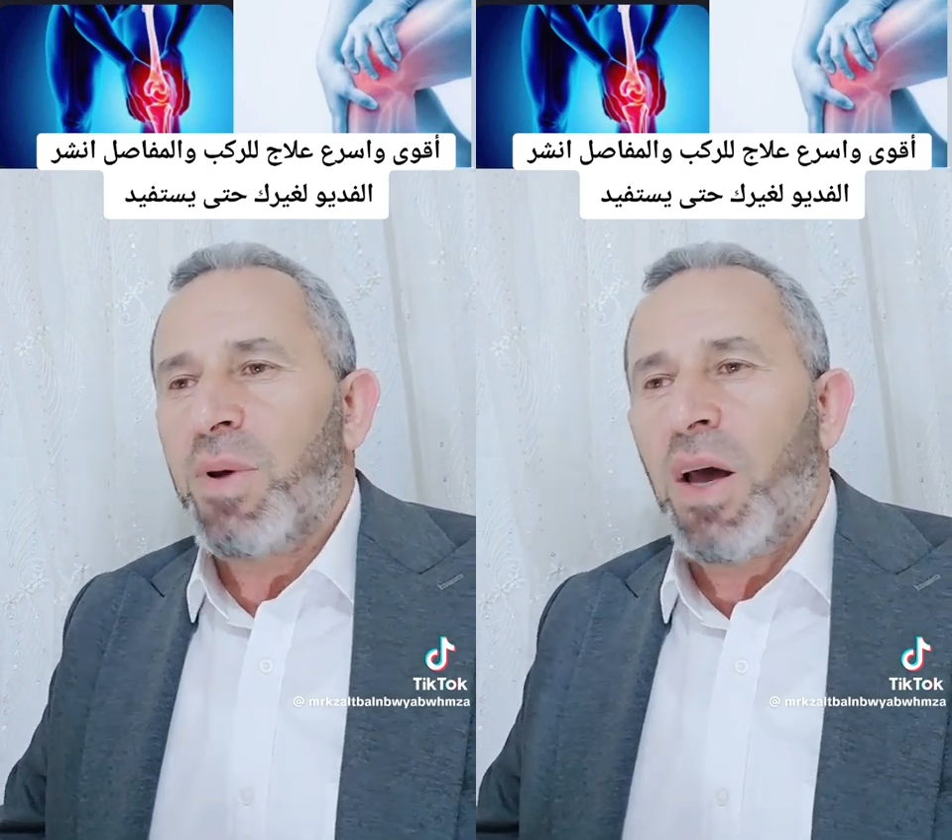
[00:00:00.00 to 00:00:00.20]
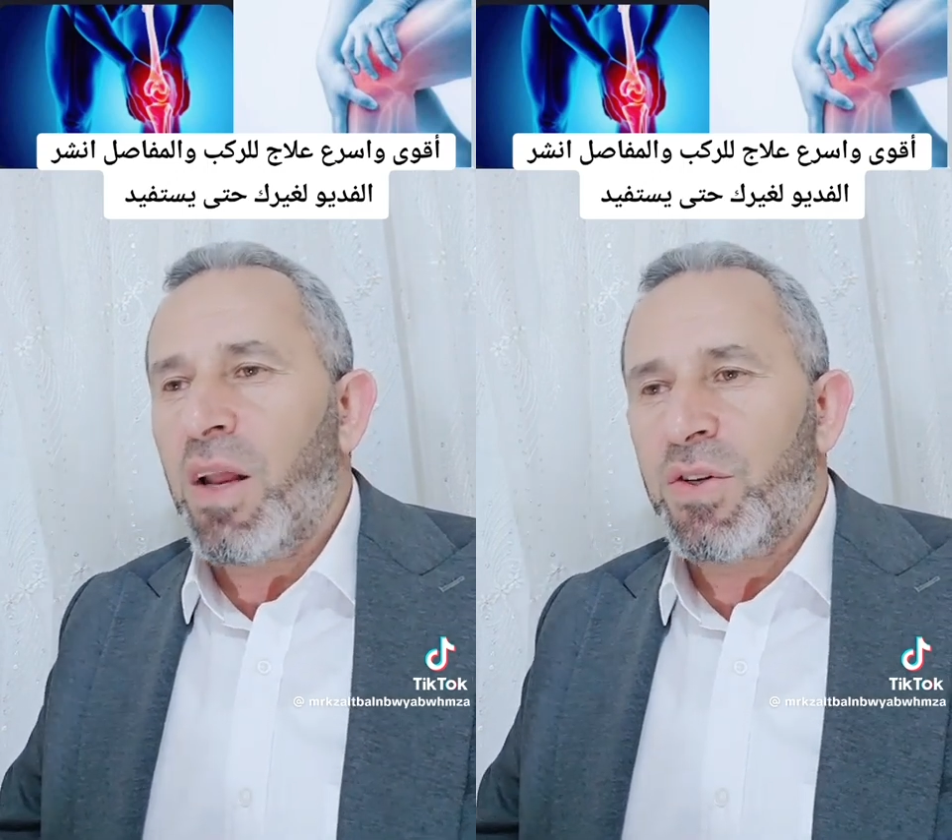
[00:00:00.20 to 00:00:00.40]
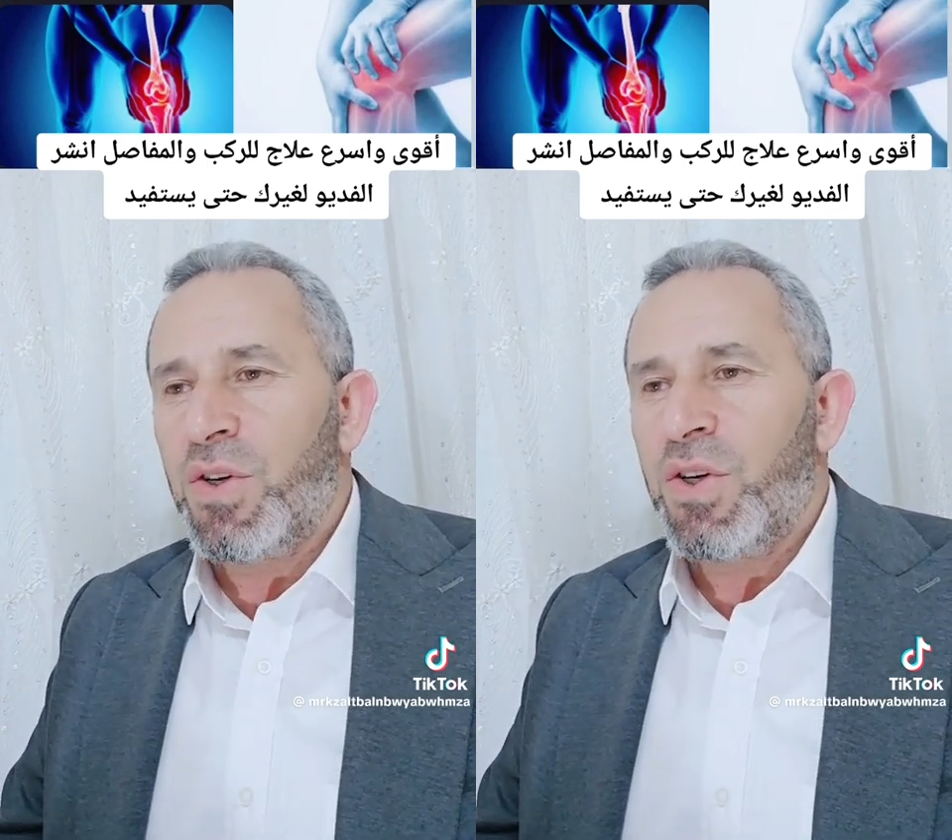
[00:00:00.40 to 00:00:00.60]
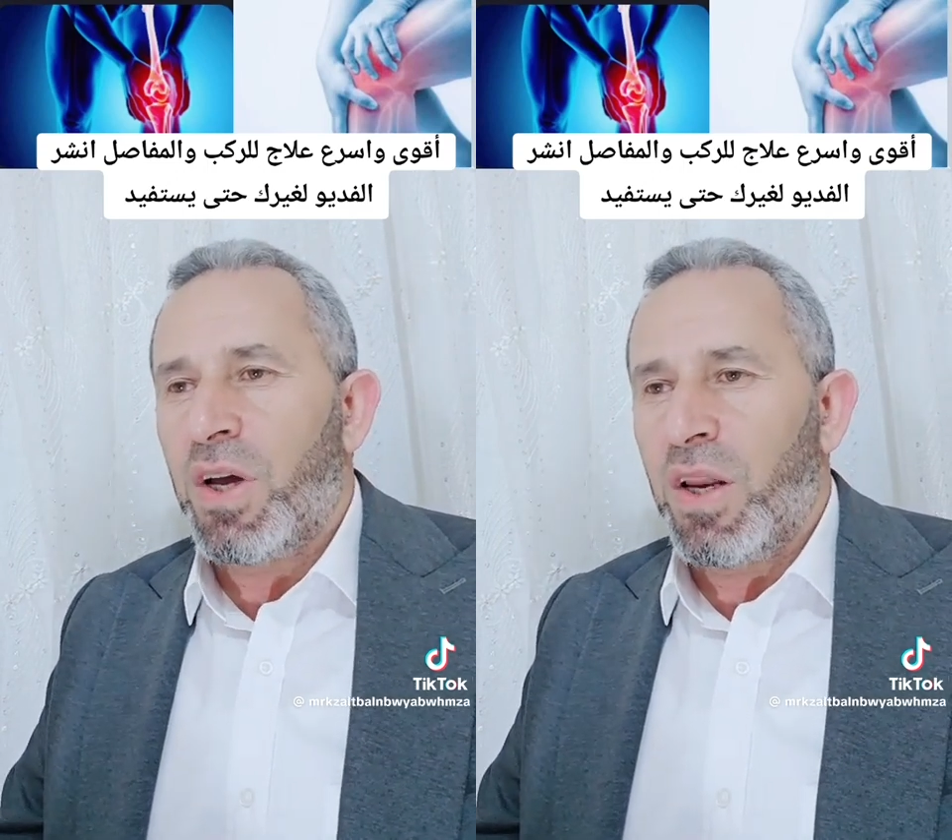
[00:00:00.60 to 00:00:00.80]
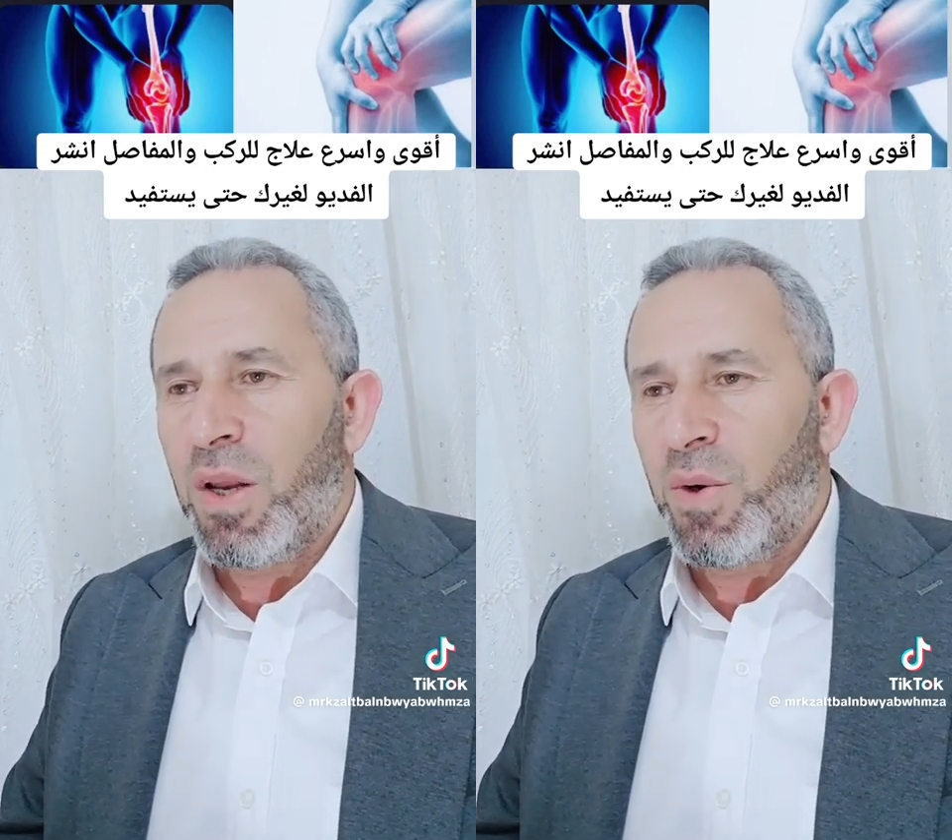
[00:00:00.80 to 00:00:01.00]
خالص إن
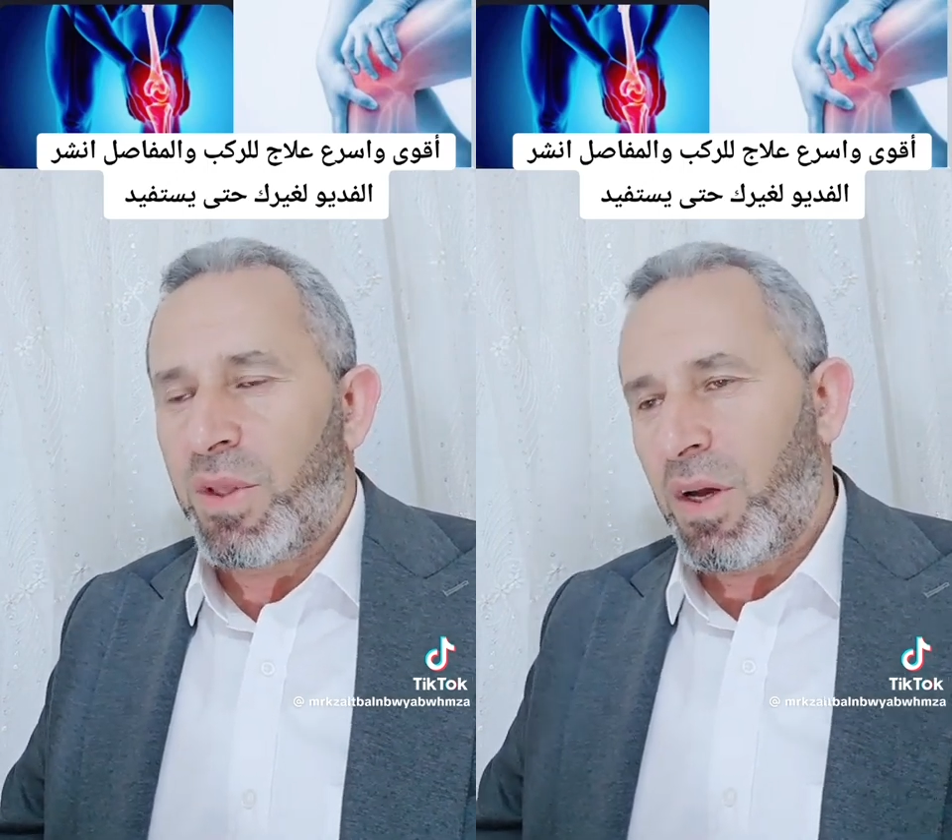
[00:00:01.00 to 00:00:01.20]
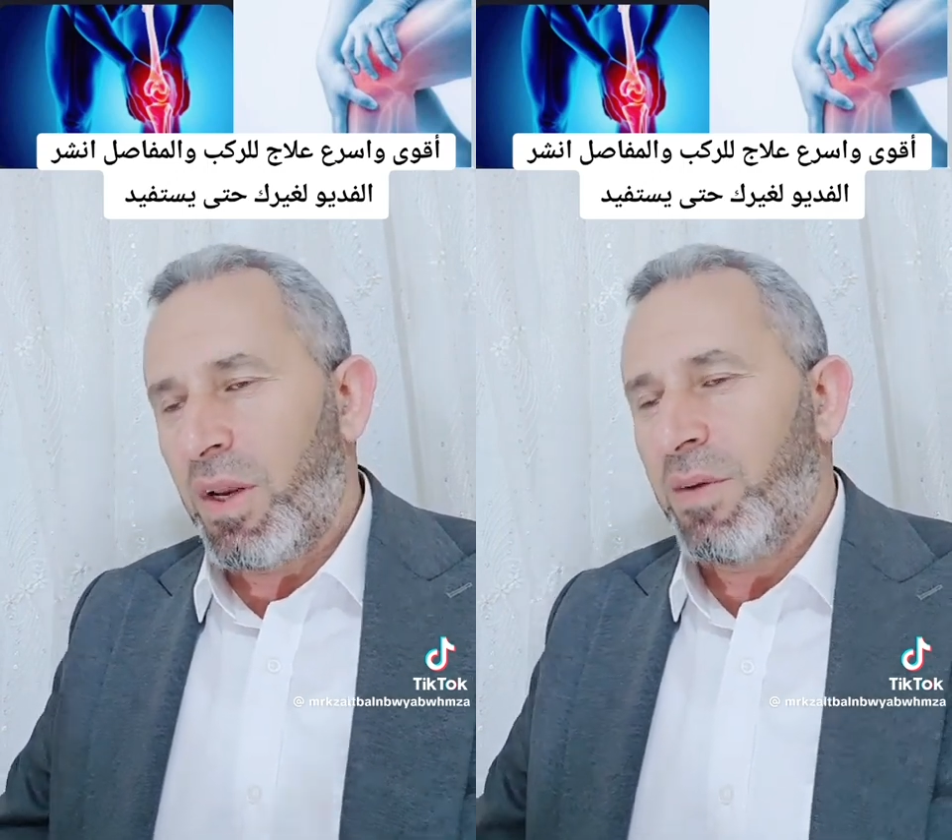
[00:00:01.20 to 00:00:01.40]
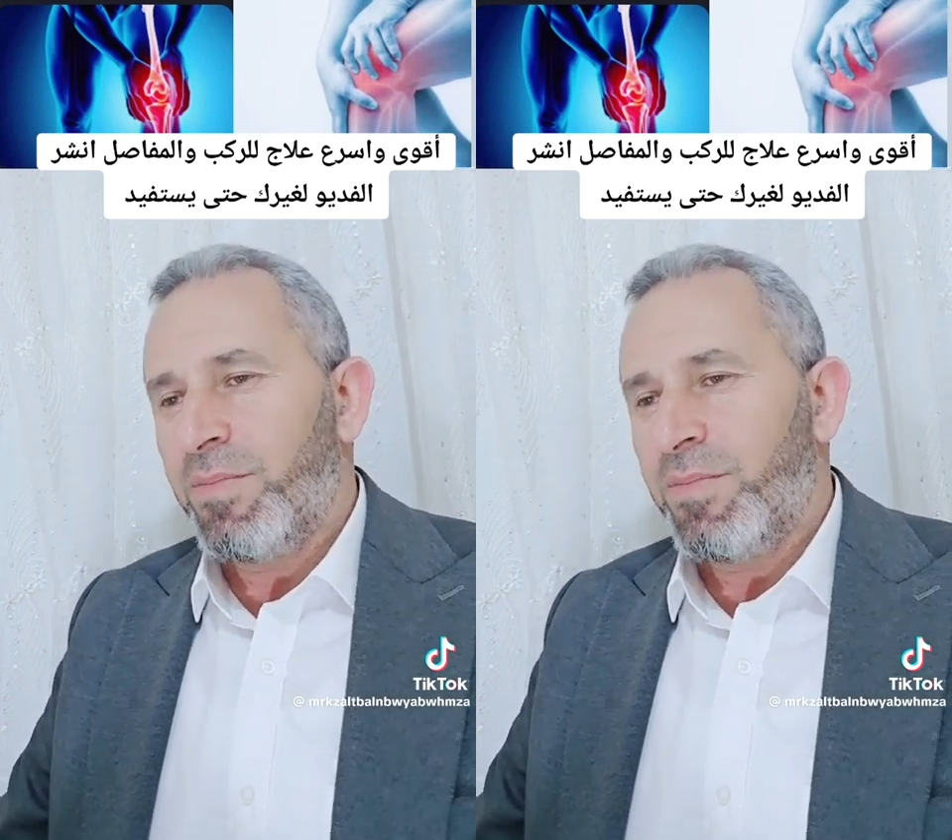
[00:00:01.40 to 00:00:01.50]
شاء الله وتعالى